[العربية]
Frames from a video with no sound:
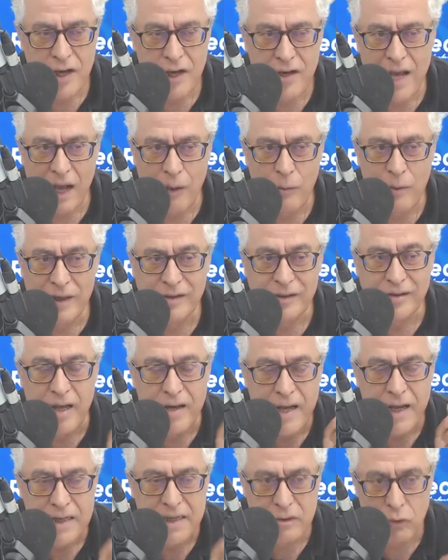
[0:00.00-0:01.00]
نحو
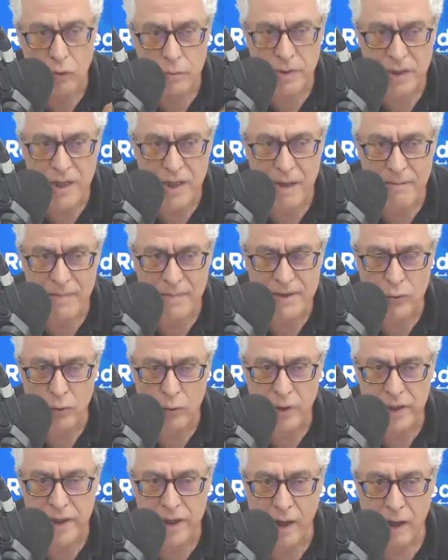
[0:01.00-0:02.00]
التنصل من
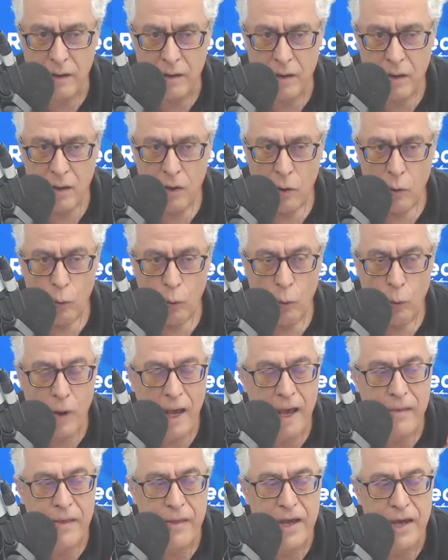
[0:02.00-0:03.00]
المسؤولية
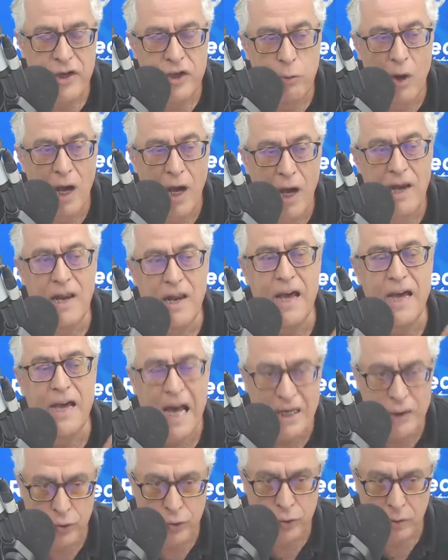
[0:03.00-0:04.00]
وهذا يجب أن لا
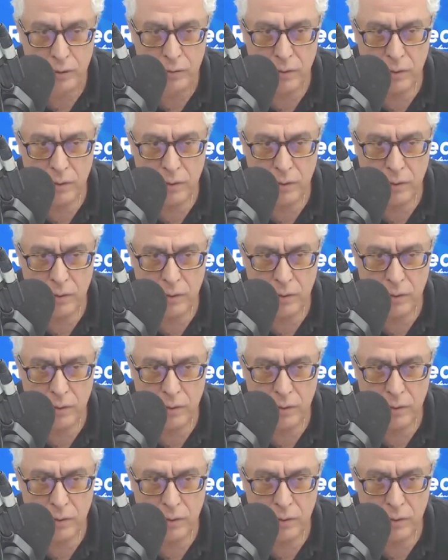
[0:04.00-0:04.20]
يحصل